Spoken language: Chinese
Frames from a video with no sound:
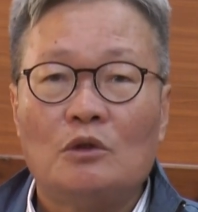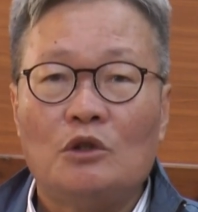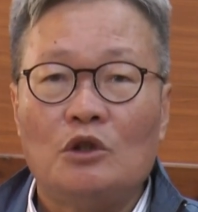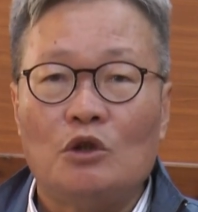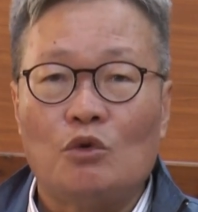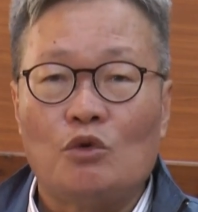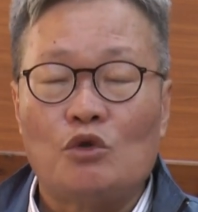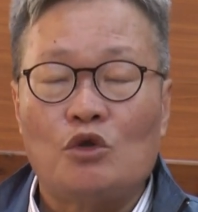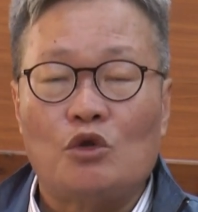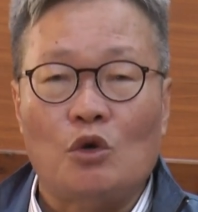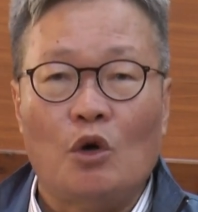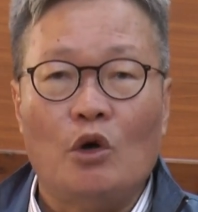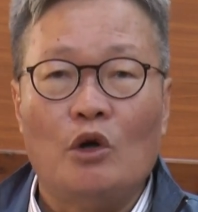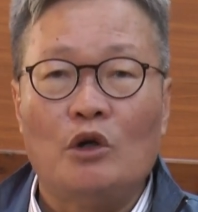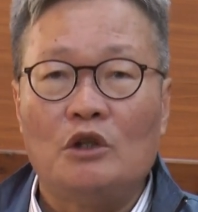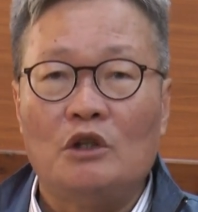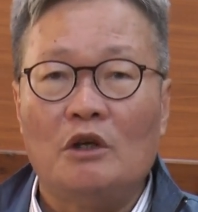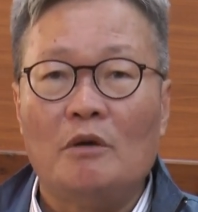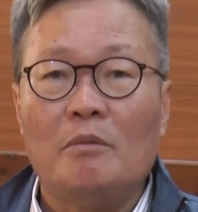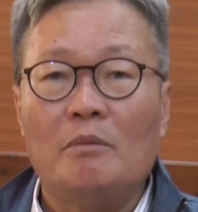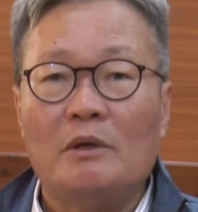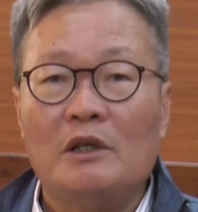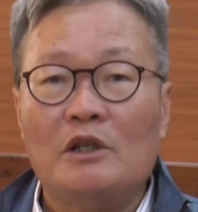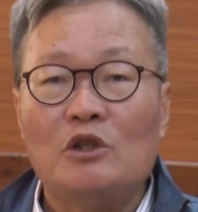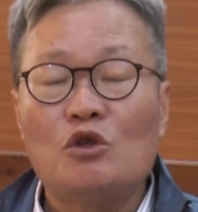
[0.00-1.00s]
由所有
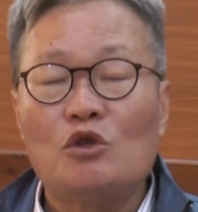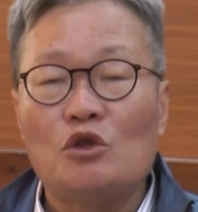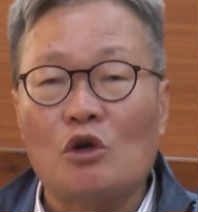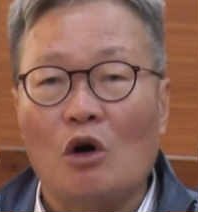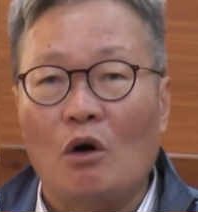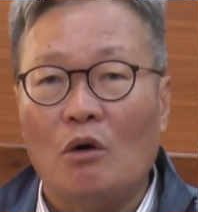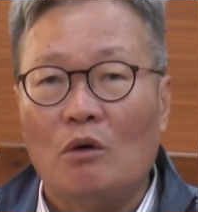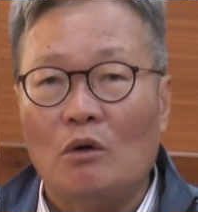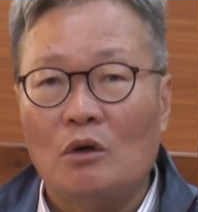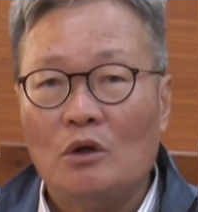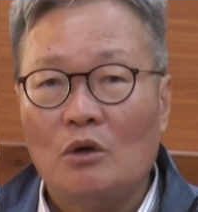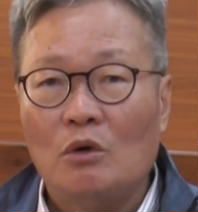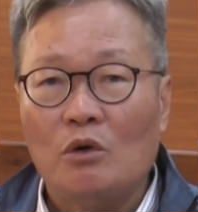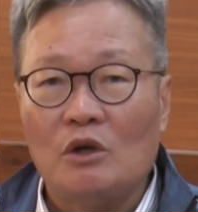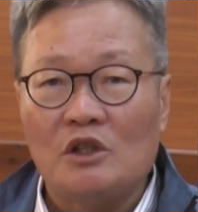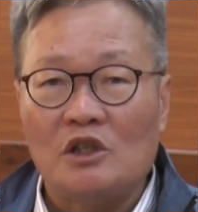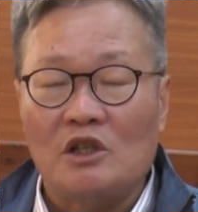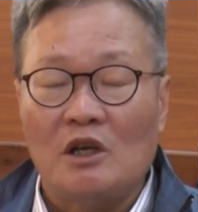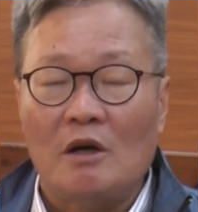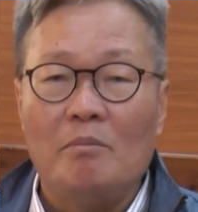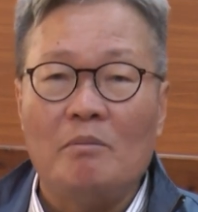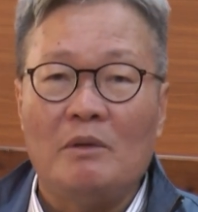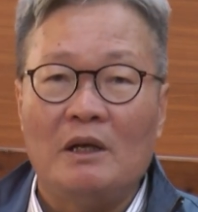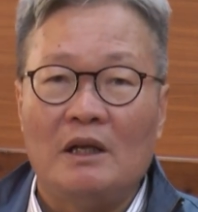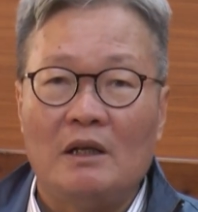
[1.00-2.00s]
的民众或
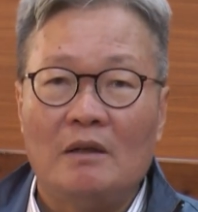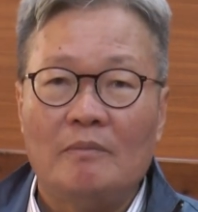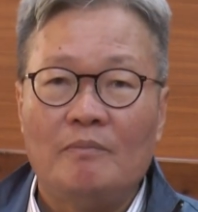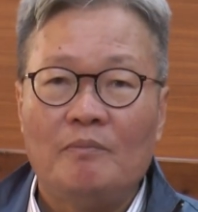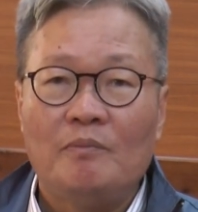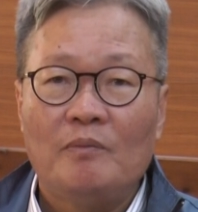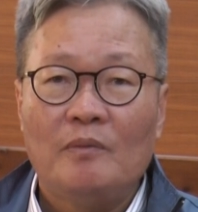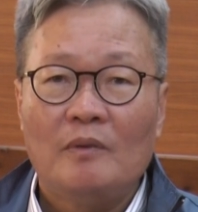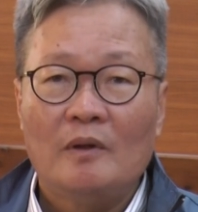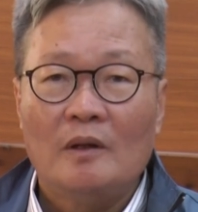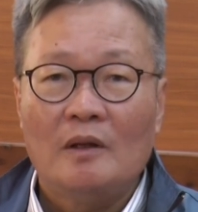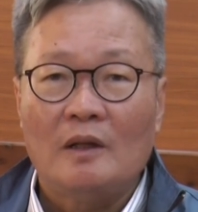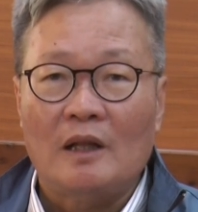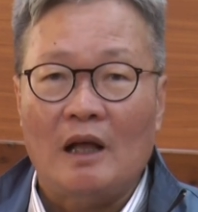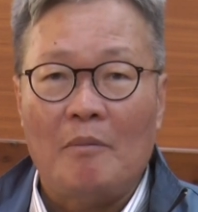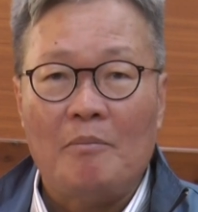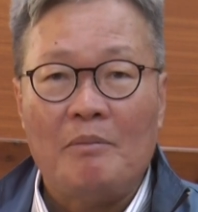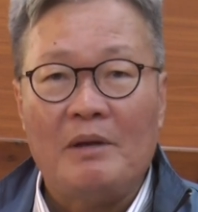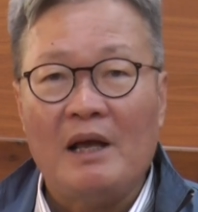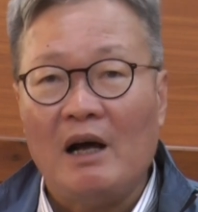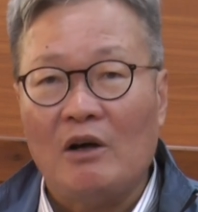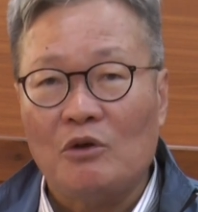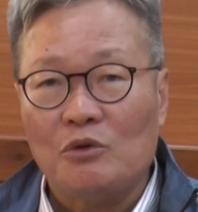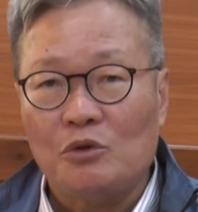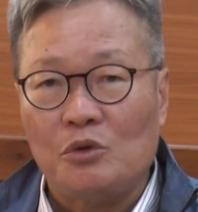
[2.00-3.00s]
人民来
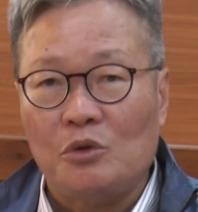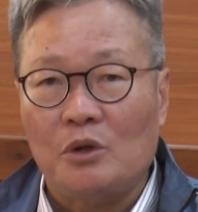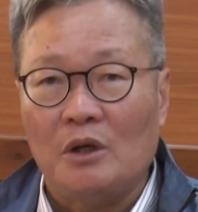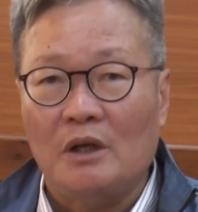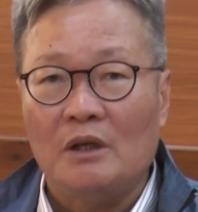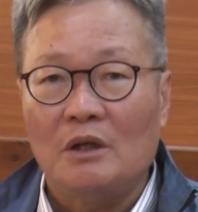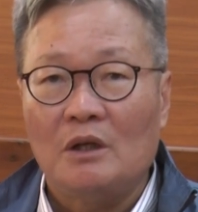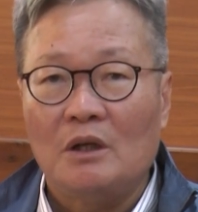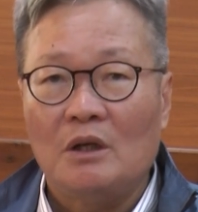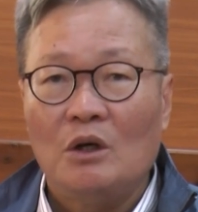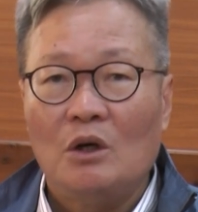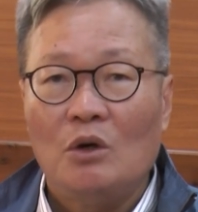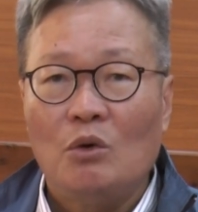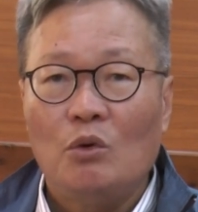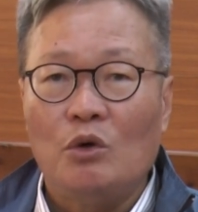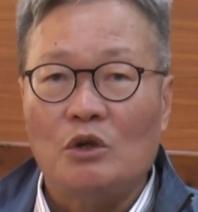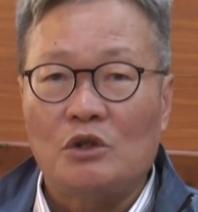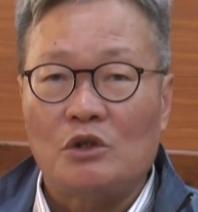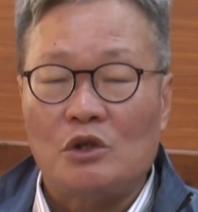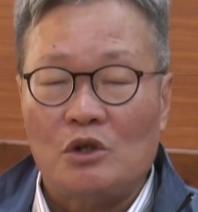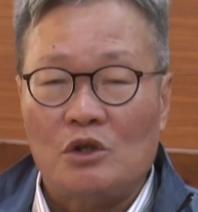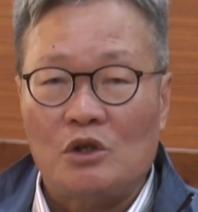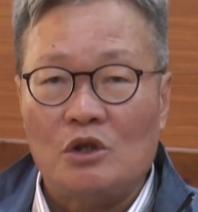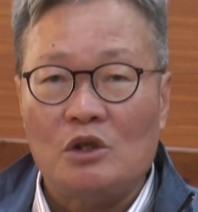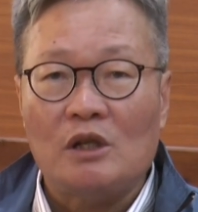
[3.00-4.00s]
票选，或
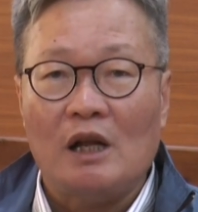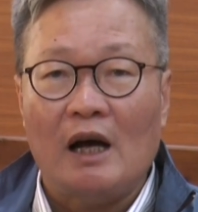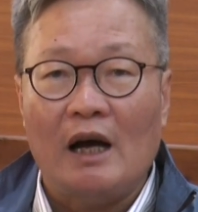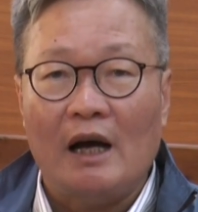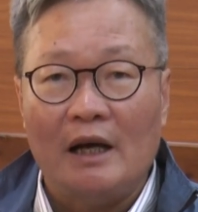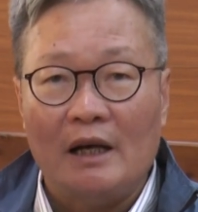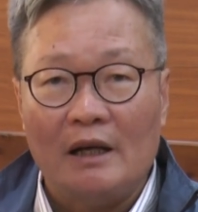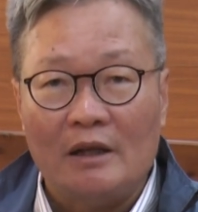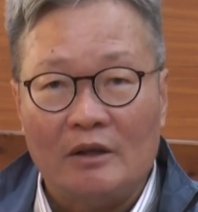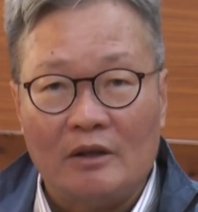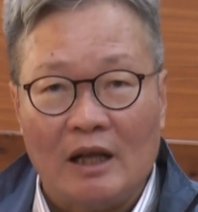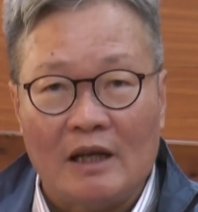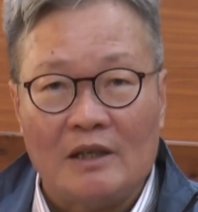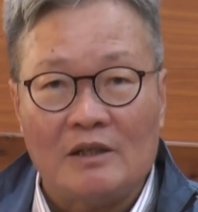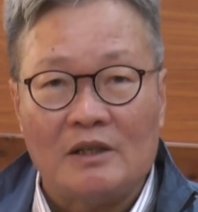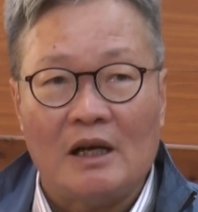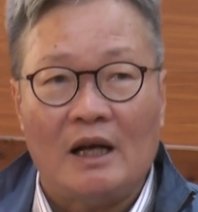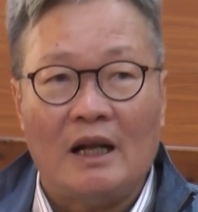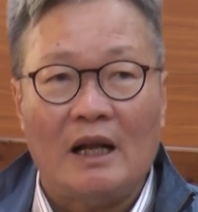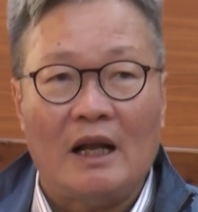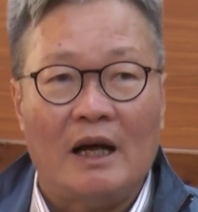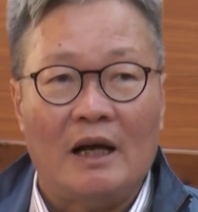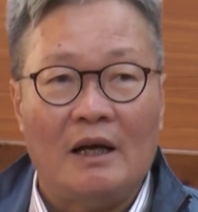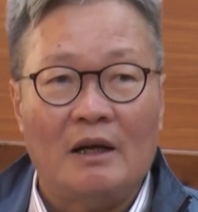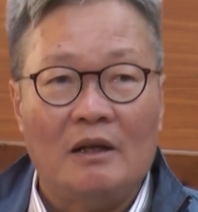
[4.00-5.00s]
者是来大
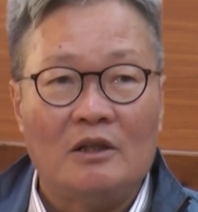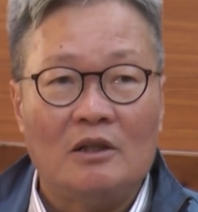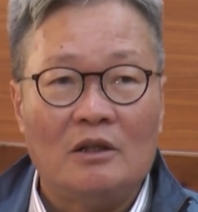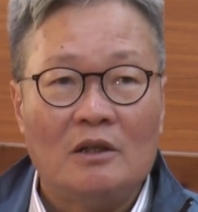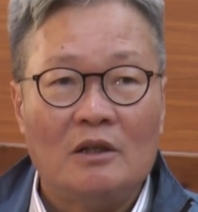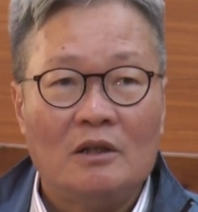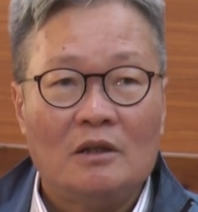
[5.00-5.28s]
家来